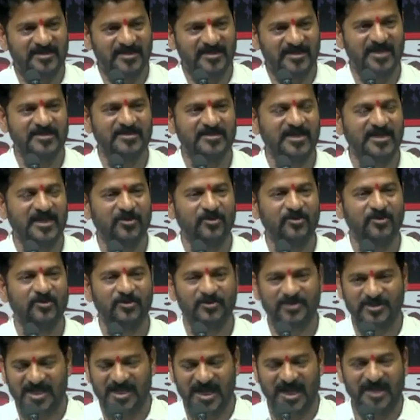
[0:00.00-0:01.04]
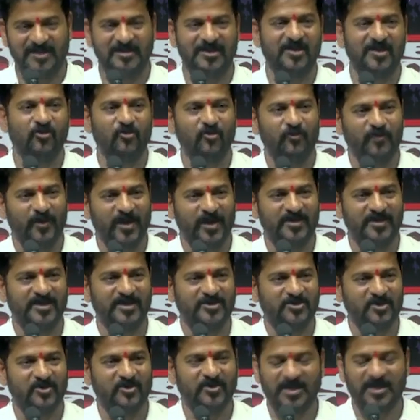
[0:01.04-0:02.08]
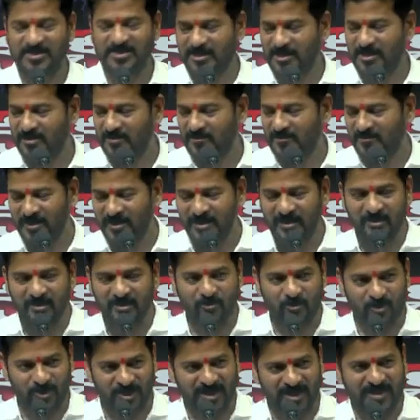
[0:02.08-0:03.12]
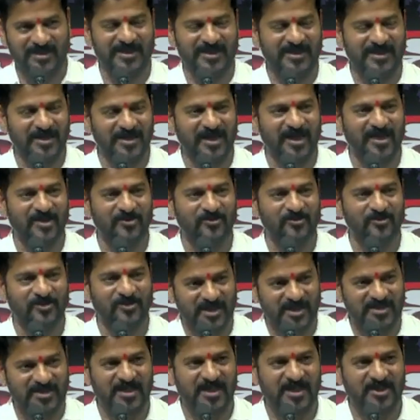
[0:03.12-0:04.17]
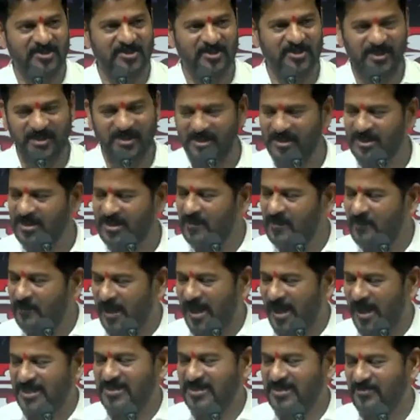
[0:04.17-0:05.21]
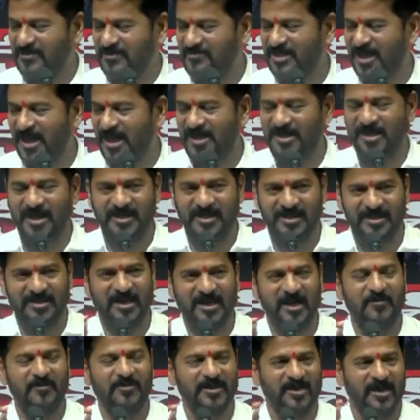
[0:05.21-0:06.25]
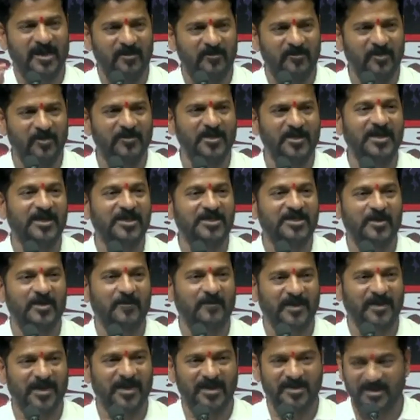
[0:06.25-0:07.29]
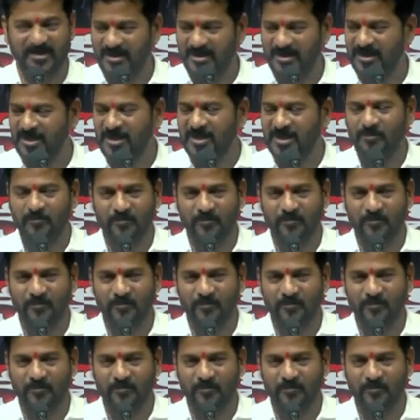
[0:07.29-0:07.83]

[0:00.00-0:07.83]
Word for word: కిసాన్ సెల్ జాతీయ ఉపాధ్యక్షులు కిషా కోదన్ రెడ్డి గారు రీసెర్చ్ని పార్టీ విధానాన్ని గ్రామ గ్రామంలో వెళ్ళి చెప్పడానికి